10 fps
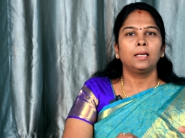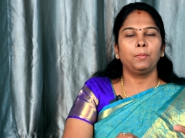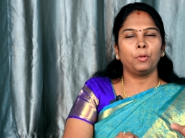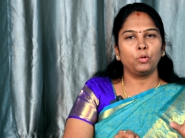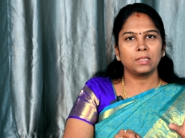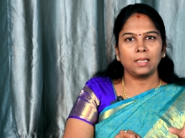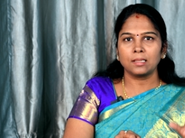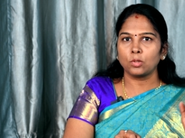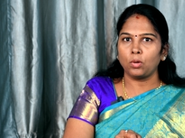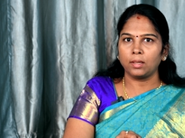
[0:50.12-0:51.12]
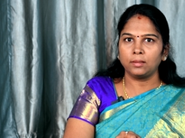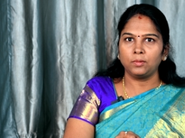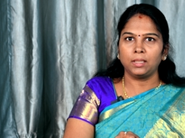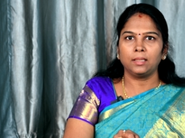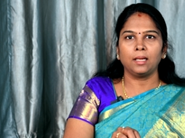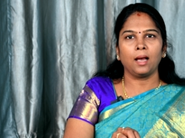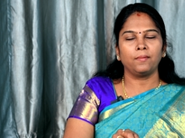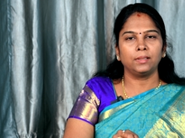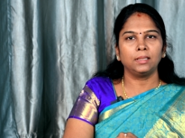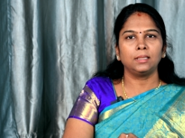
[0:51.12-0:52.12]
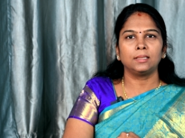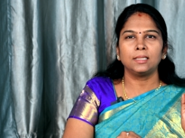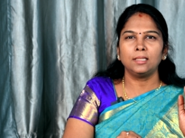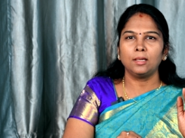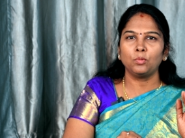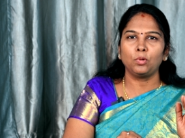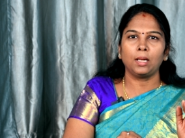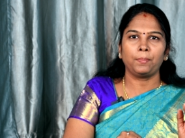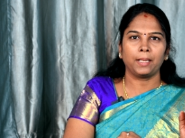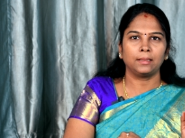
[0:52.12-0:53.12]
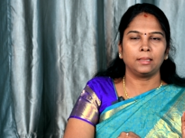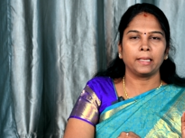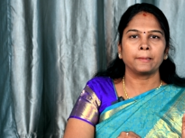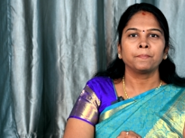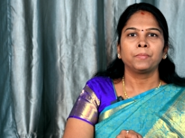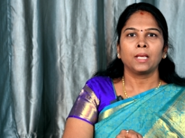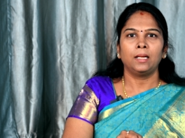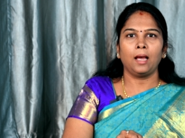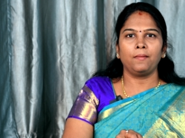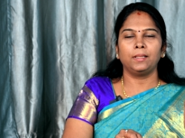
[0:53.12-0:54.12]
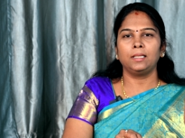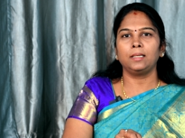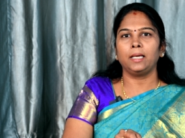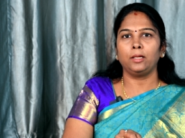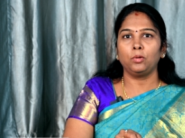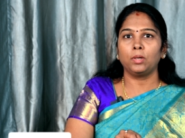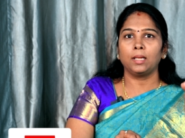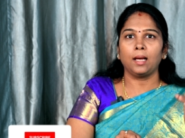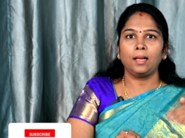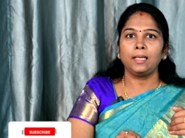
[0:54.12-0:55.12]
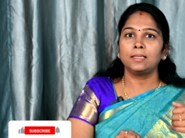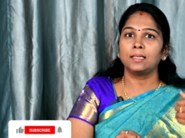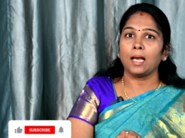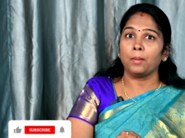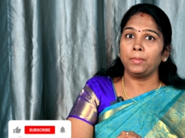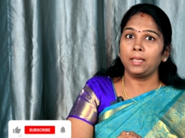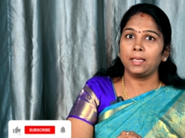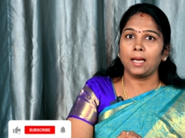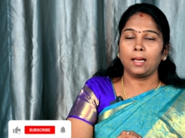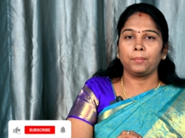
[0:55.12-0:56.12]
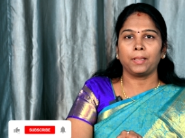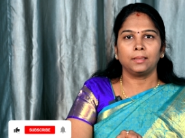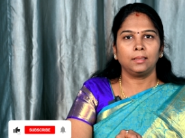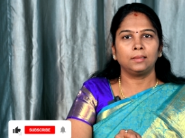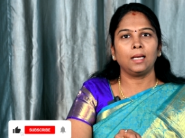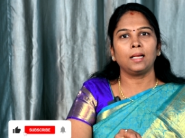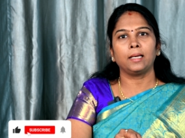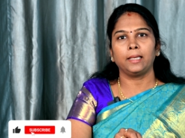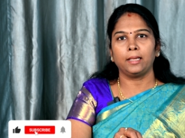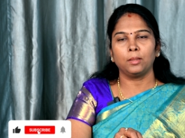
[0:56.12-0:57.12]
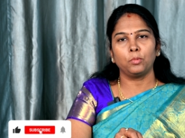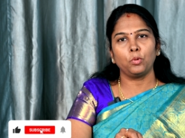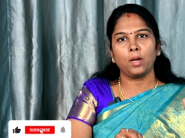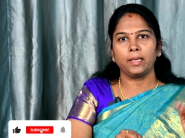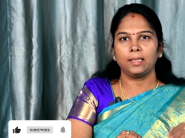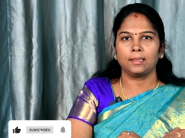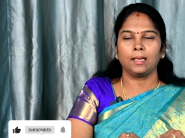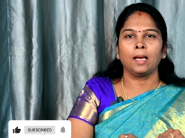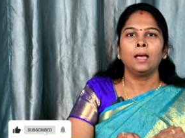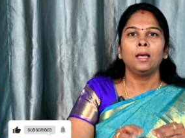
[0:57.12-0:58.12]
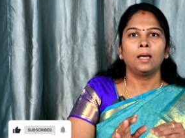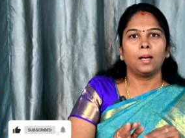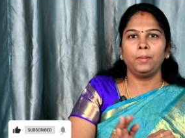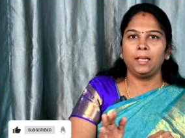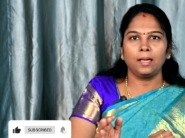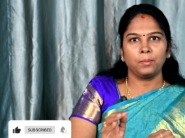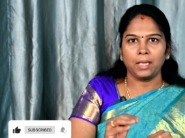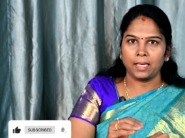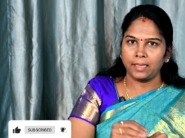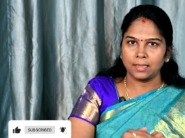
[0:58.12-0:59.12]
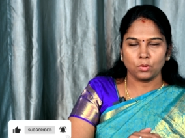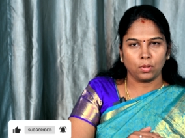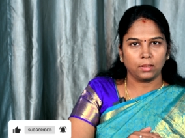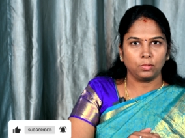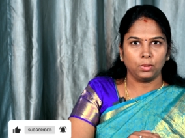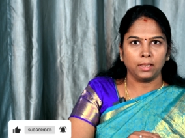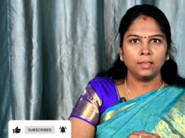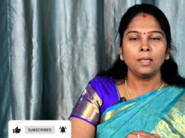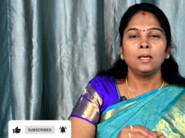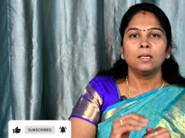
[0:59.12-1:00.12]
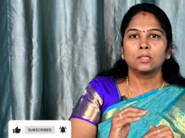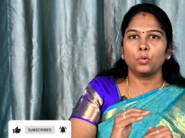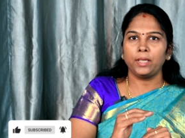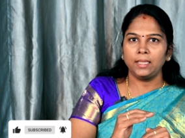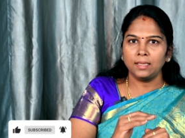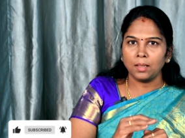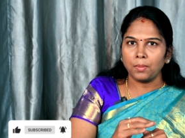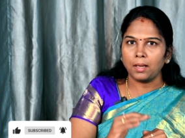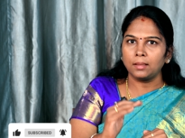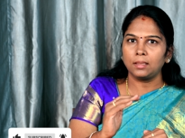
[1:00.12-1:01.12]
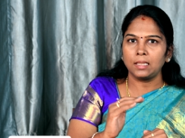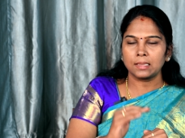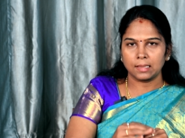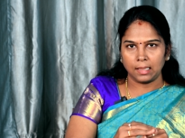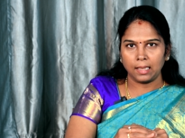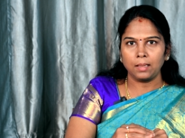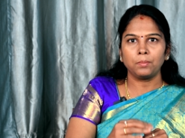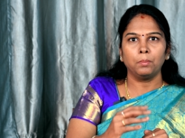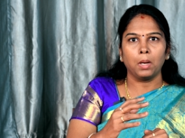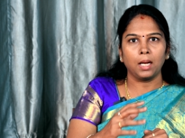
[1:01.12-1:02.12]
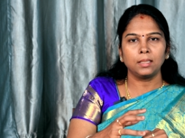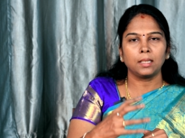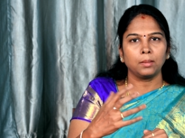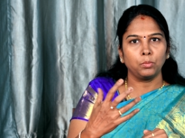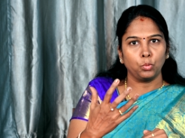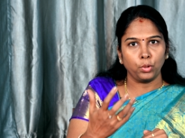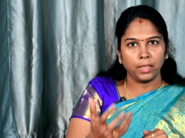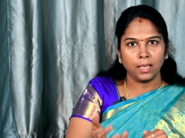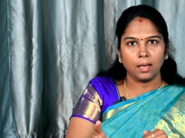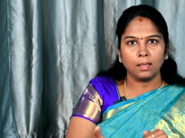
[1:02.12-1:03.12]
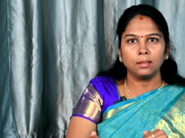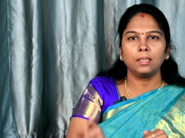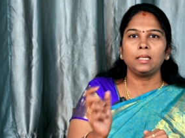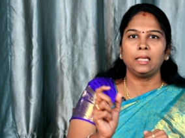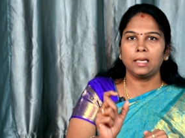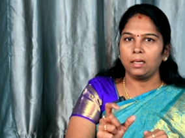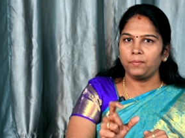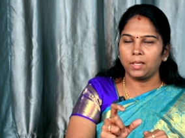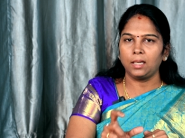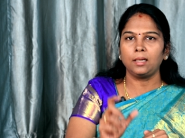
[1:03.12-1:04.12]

இப்போ ஒரு சிலர் சொல்கிறது உண்டு நான் வந்து இந்த சின்ன ஊரில் பிறந்துட்டேன் நான் வந்து என்னோட நாலேஜுக்கு நான் அமெரிக்காவில் பிறந்திருந்தா நான் என்னமோ ஆயிருக்கலாம் அப்படிலாம் நம்ம நிறைய சொல்கிறது உண்டு ஸோ இந்த மாதிரி சில மாற்ற முடியாத நிகழ்வுகள்